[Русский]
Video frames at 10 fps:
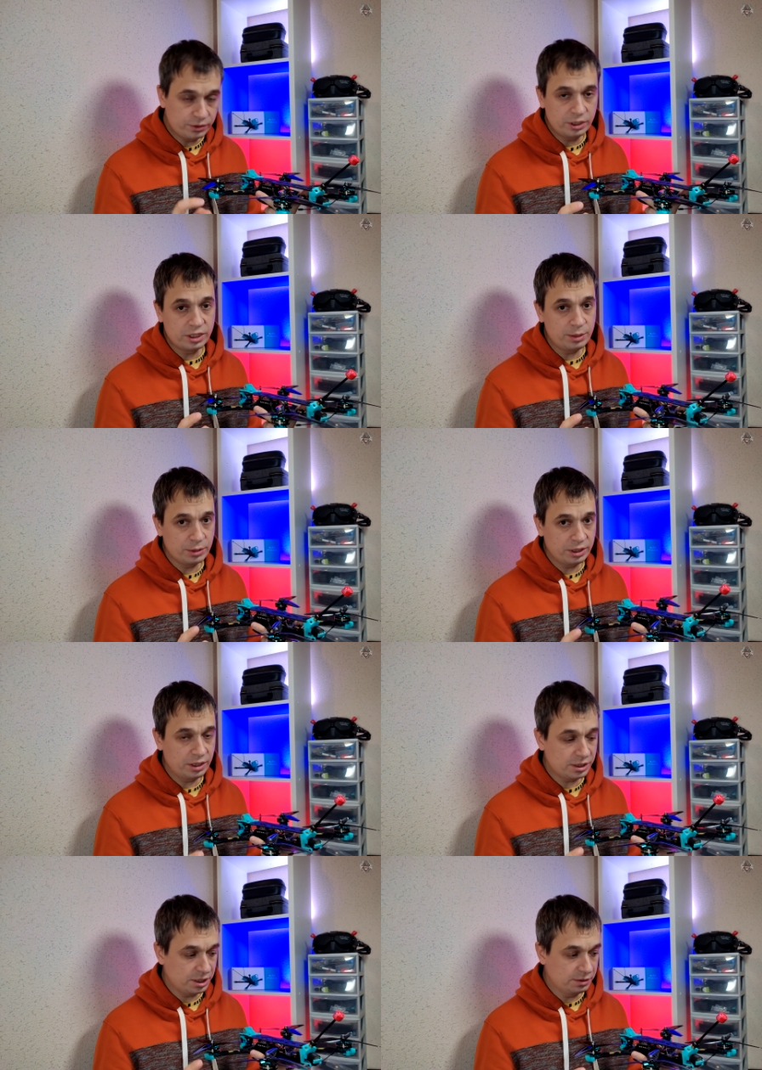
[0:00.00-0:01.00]
в
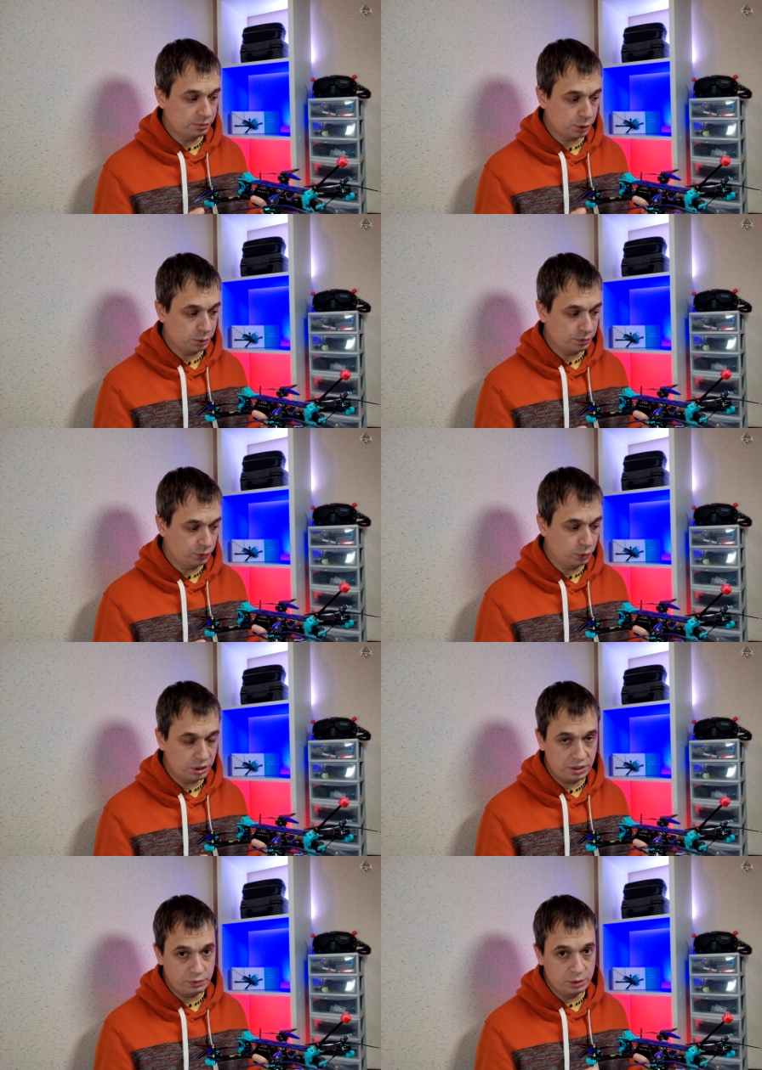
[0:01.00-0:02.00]
телеграм-канале я скидывал, что в
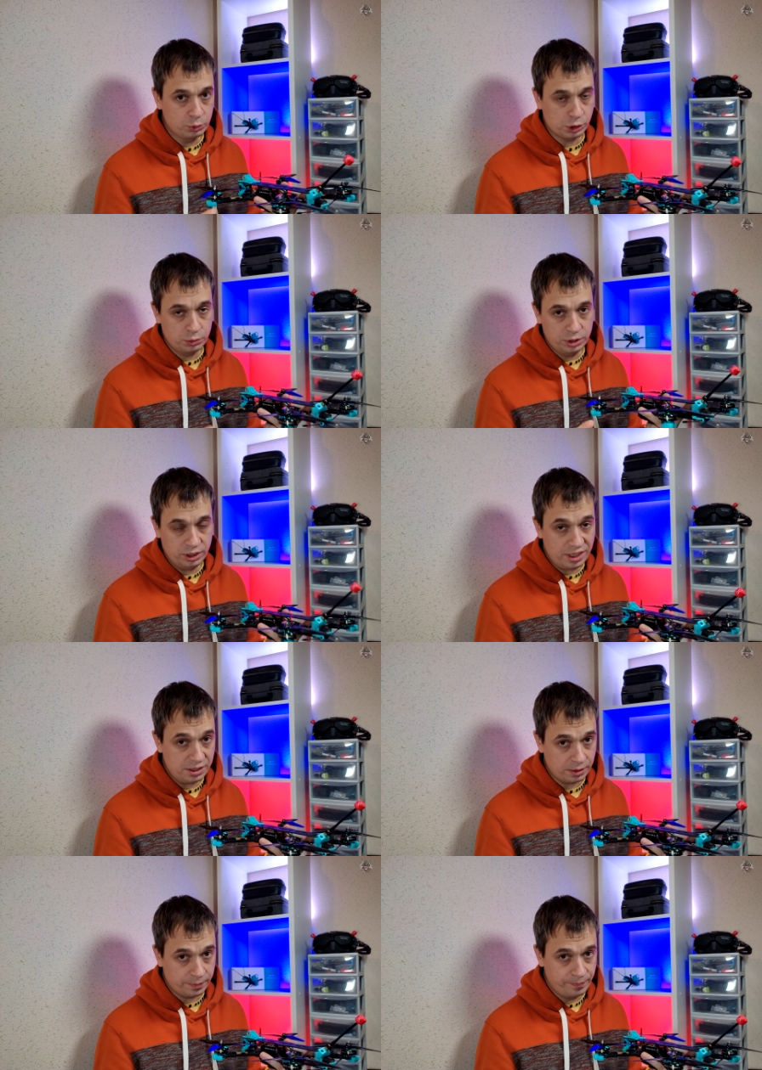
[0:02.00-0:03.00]
городе его немножко
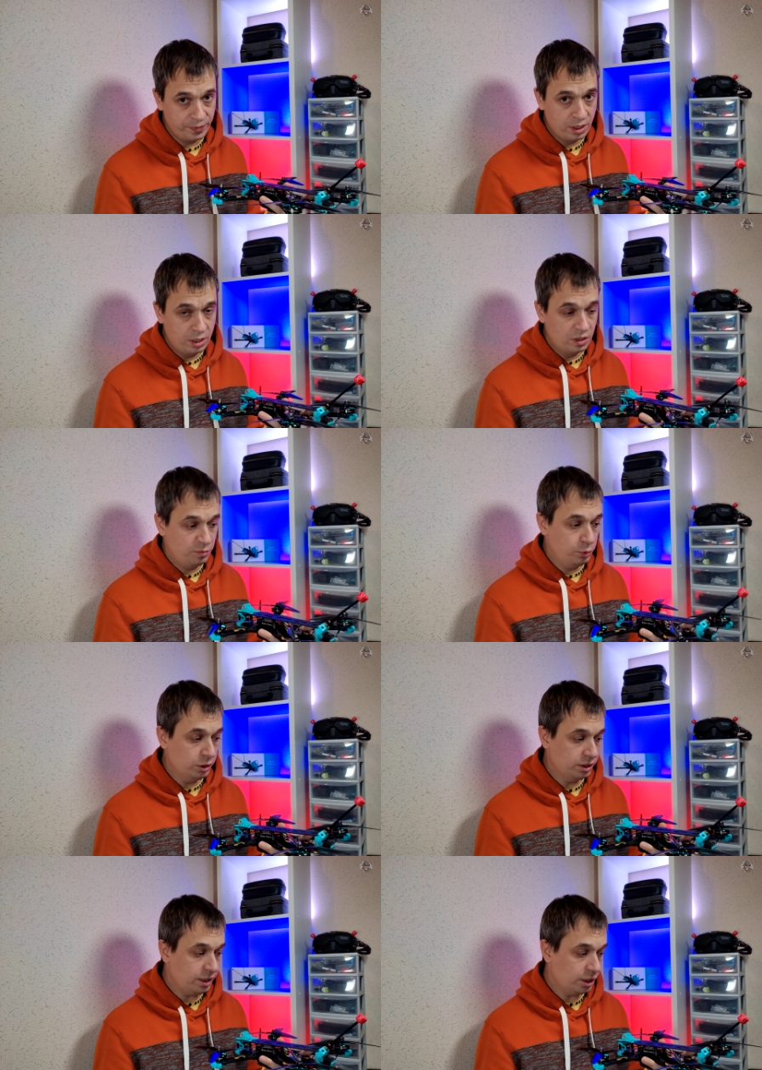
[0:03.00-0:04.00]
унитазит. В
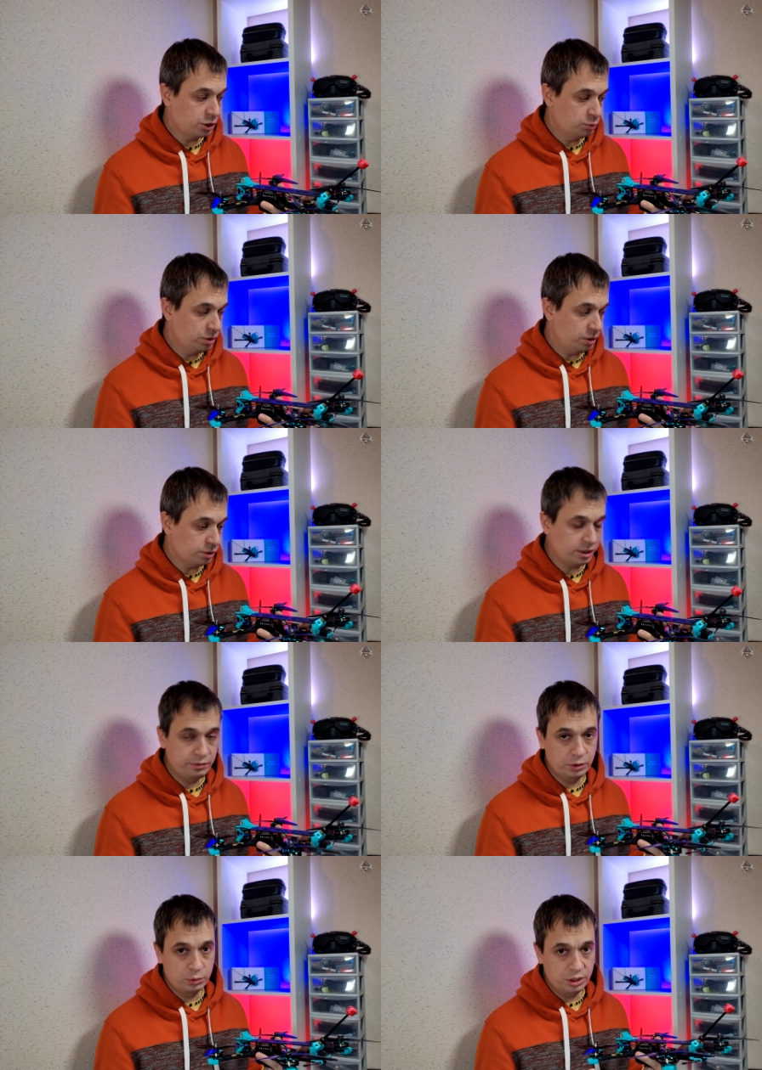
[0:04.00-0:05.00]
поле также у меня он
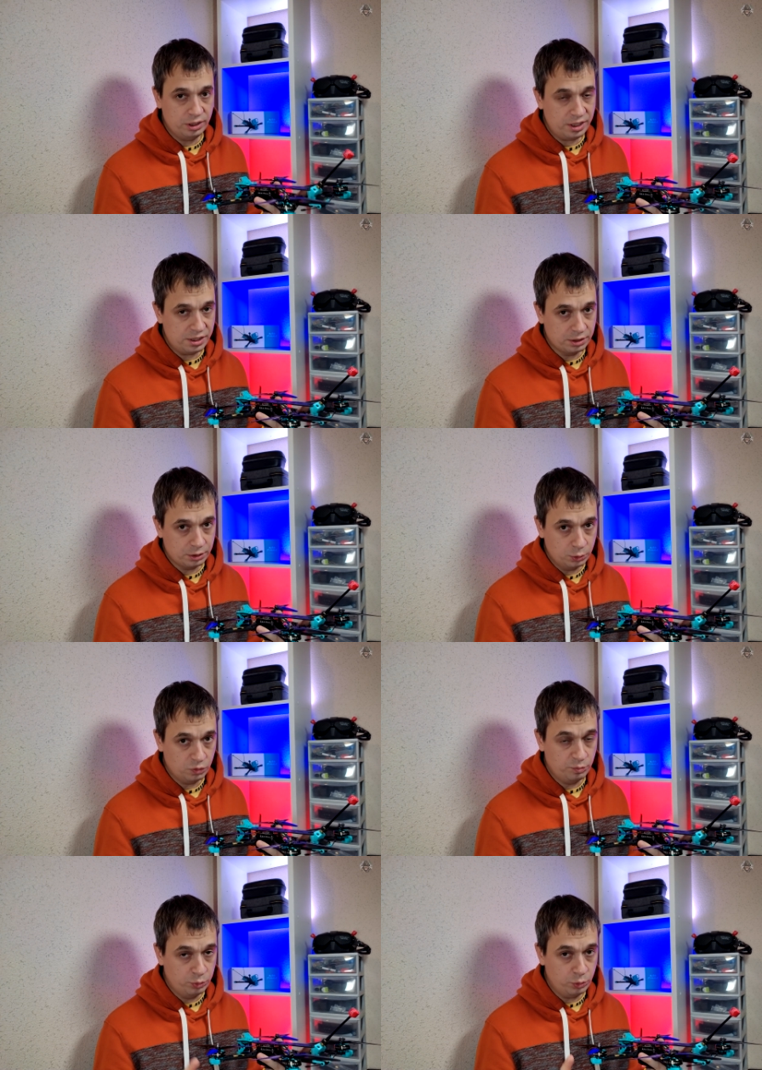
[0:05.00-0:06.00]
унитазинг,
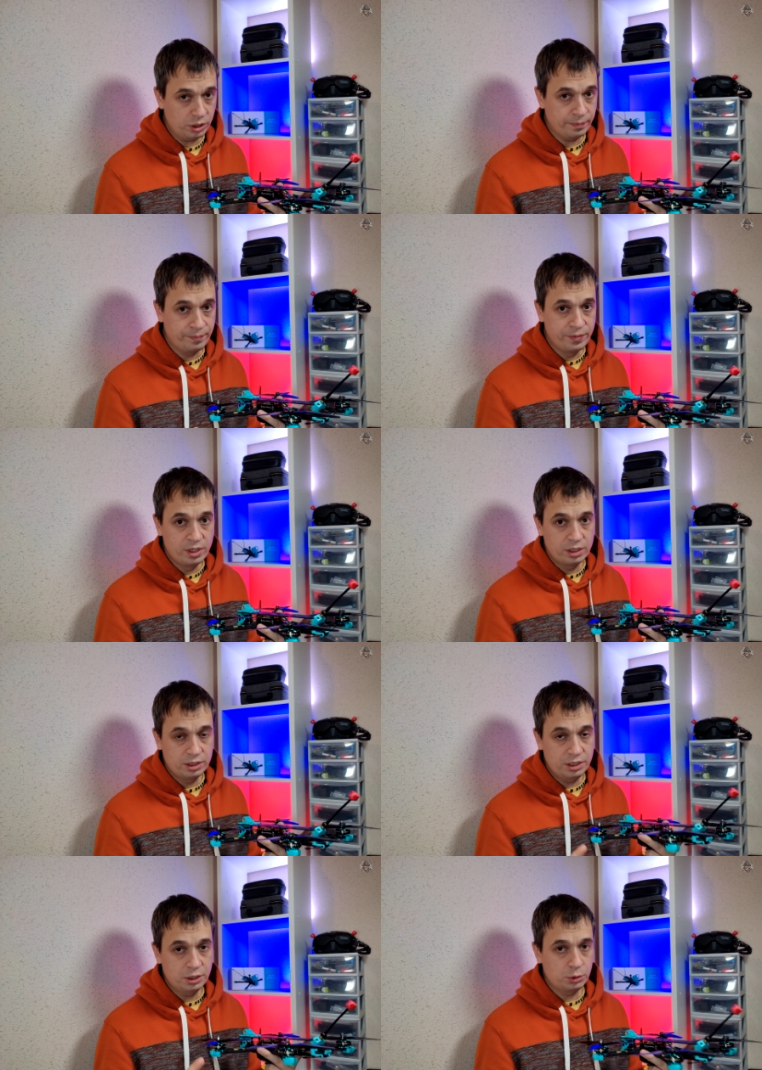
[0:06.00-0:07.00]
но в поле,
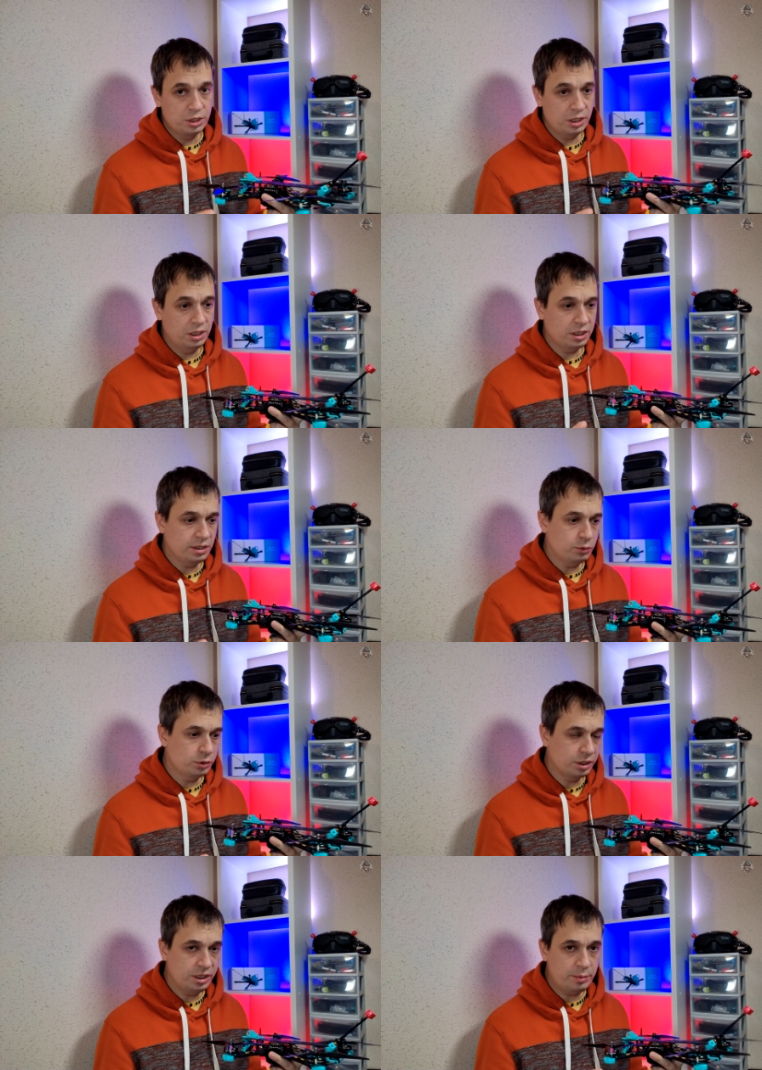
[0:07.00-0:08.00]
где нету никаких
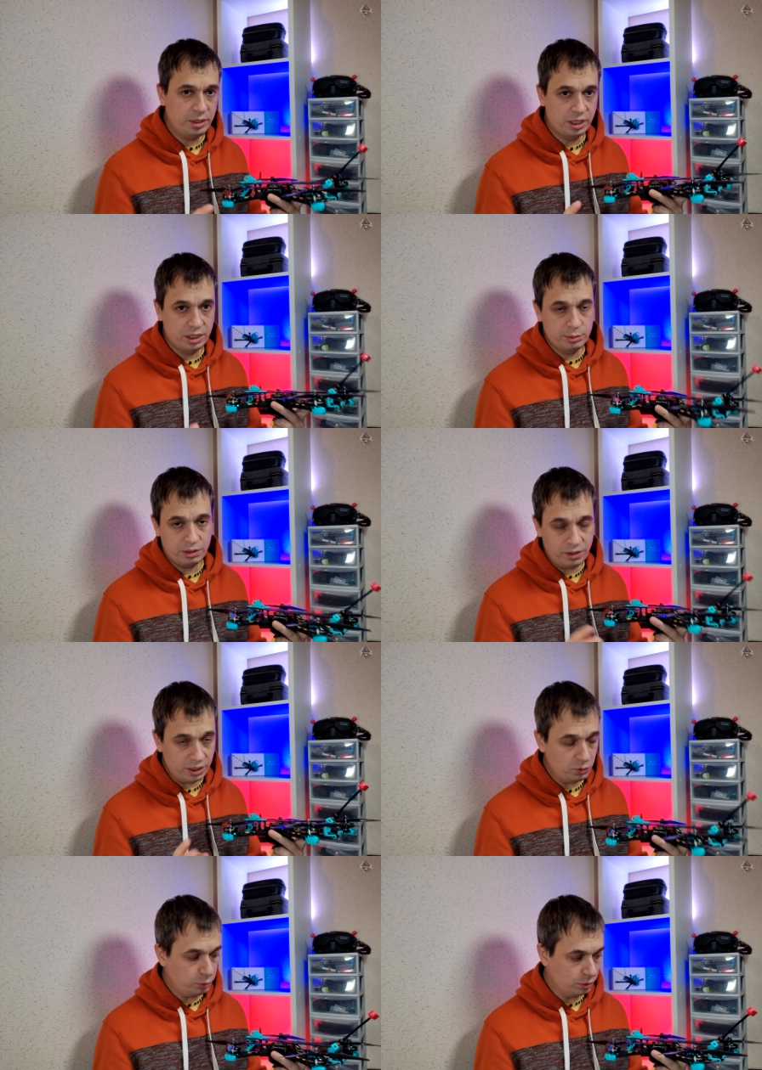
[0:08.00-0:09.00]
наводок, я
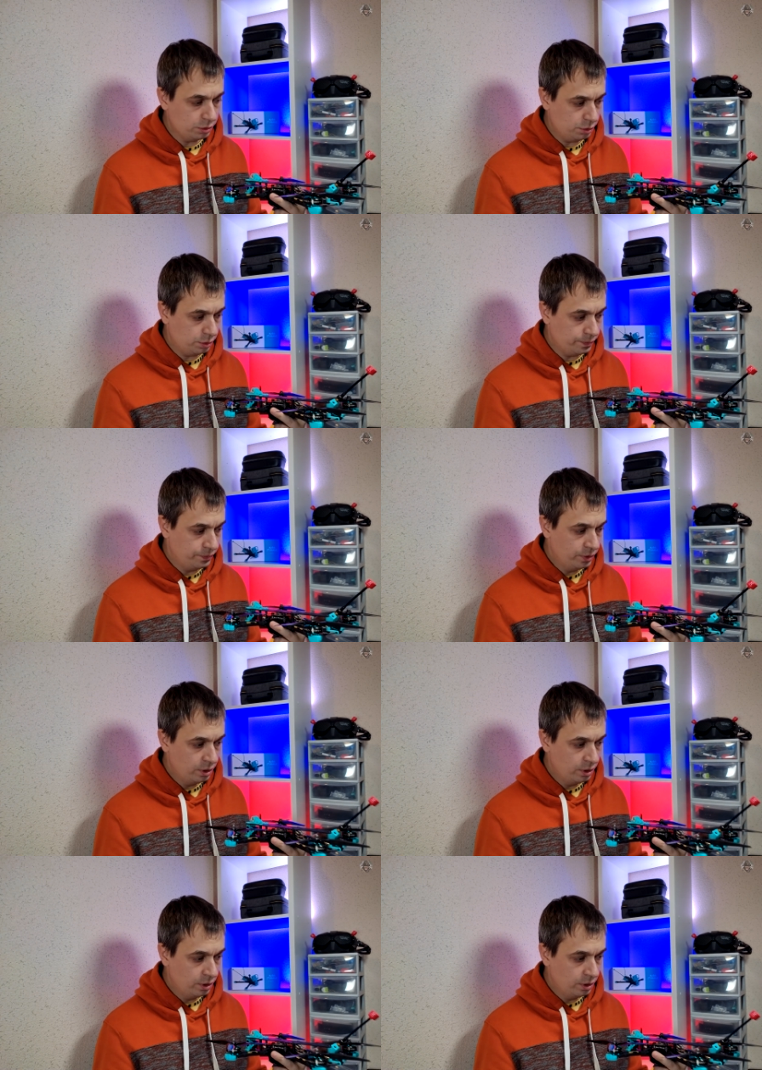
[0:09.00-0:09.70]
перекалибровал его полностью.